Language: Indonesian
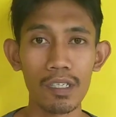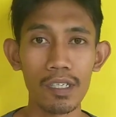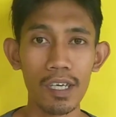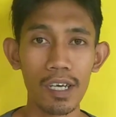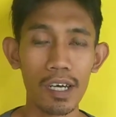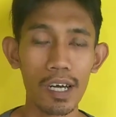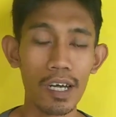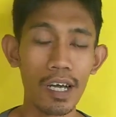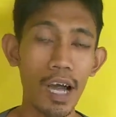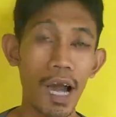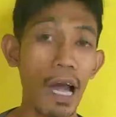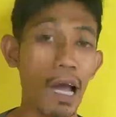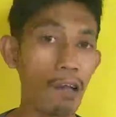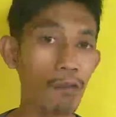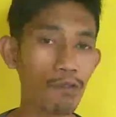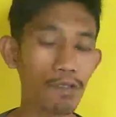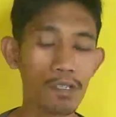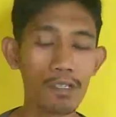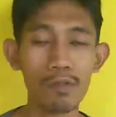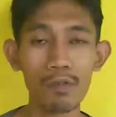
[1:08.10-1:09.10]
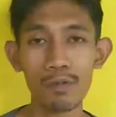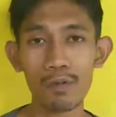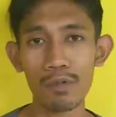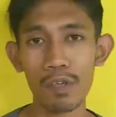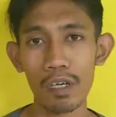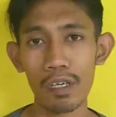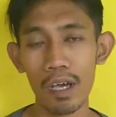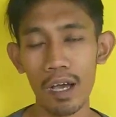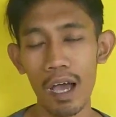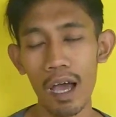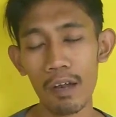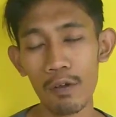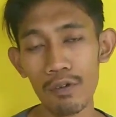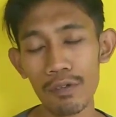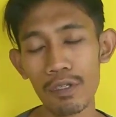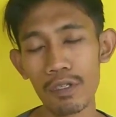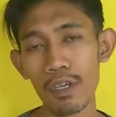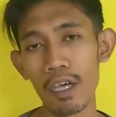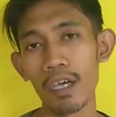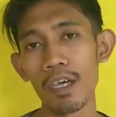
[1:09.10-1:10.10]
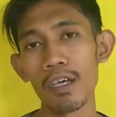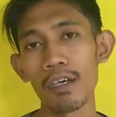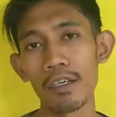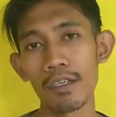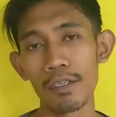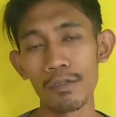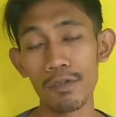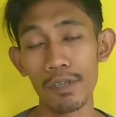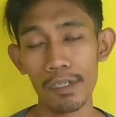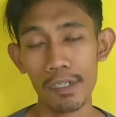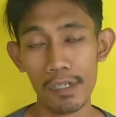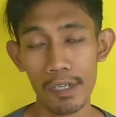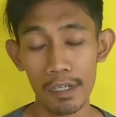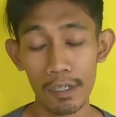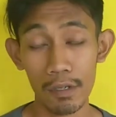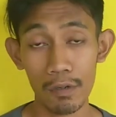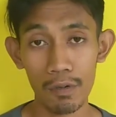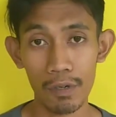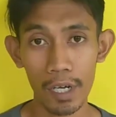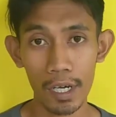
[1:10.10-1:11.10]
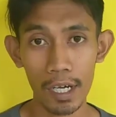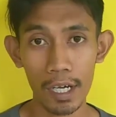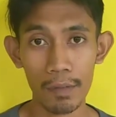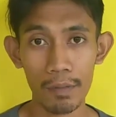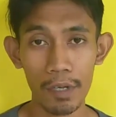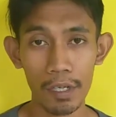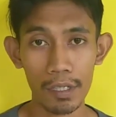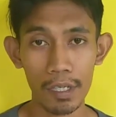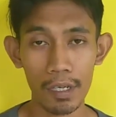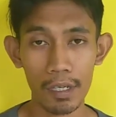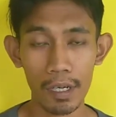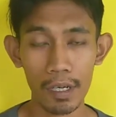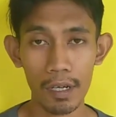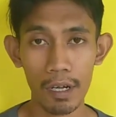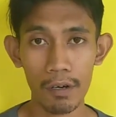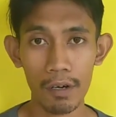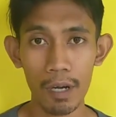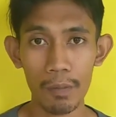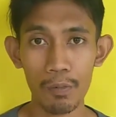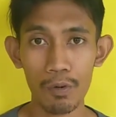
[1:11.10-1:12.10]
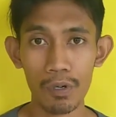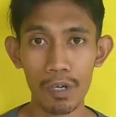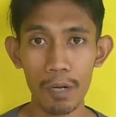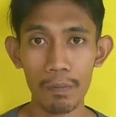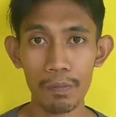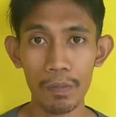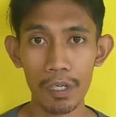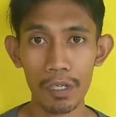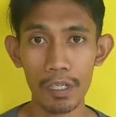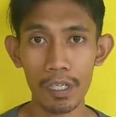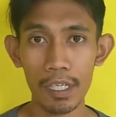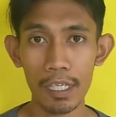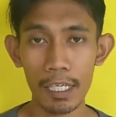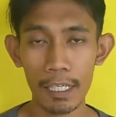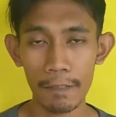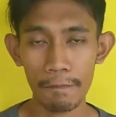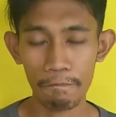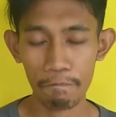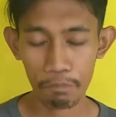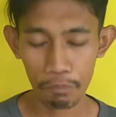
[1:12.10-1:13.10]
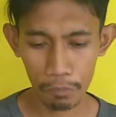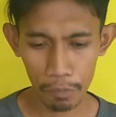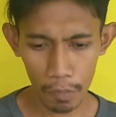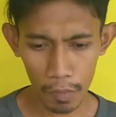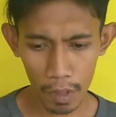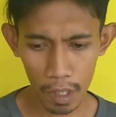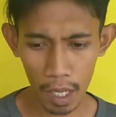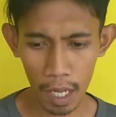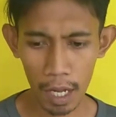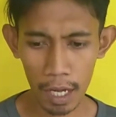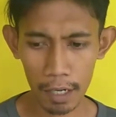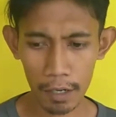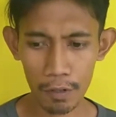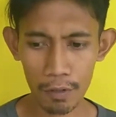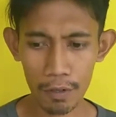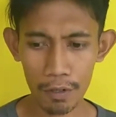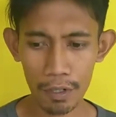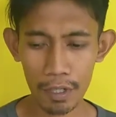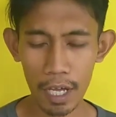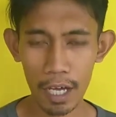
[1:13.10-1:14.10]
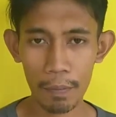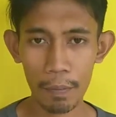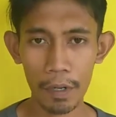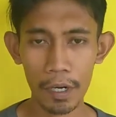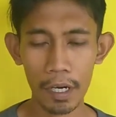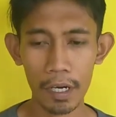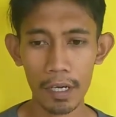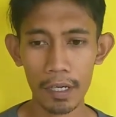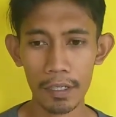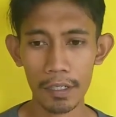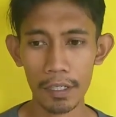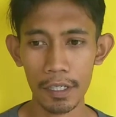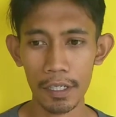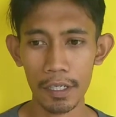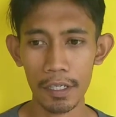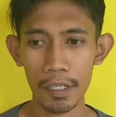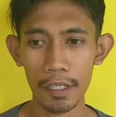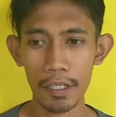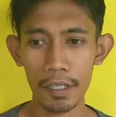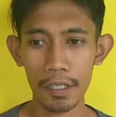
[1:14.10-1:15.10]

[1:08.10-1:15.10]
ini yang agak halus itu sudah yang halus itu yang sering digunakan biasanya. Kalau kapur gamping ini harus apa ya di